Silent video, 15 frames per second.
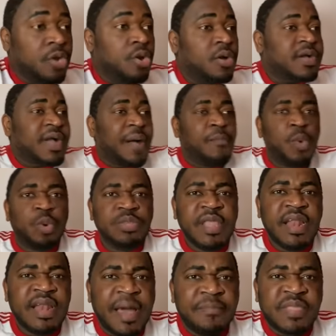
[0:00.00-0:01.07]
Le
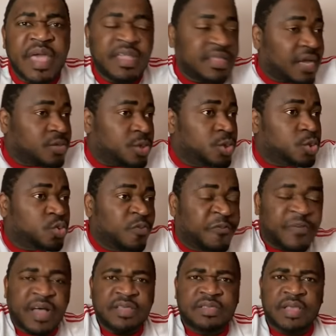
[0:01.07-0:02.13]
Camerounais lambda est dans une
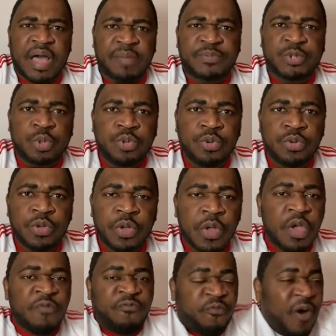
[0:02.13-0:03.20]
souffrance absolue.
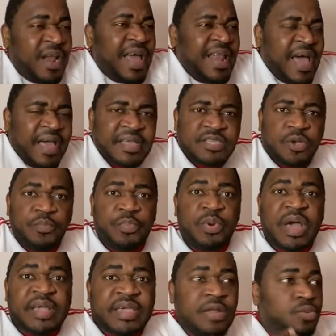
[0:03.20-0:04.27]
Voilà la raison
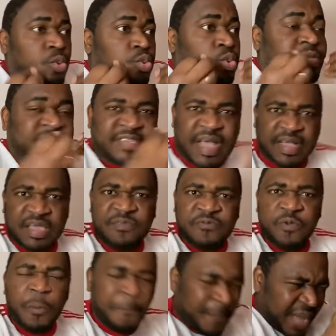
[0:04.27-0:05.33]
pour laquelle nous nous
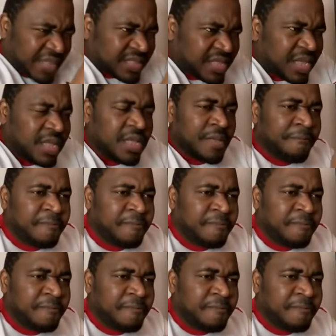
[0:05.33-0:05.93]
sacrifions matin,